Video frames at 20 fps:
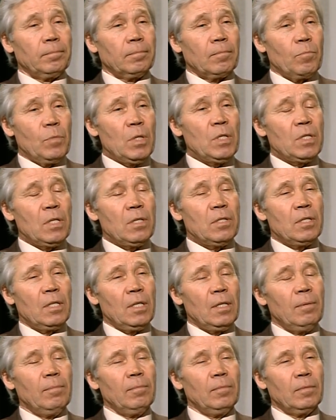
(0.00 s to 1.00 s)
вместе с
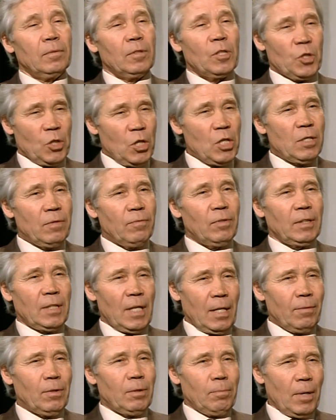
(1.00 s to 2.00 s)
тем жизнь вот
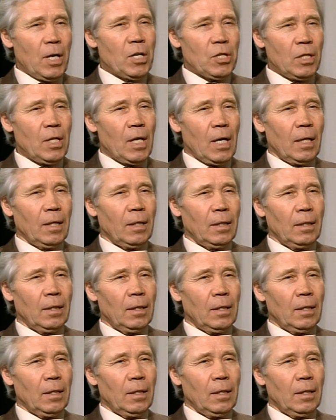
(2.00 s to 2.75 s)
так вот прошла.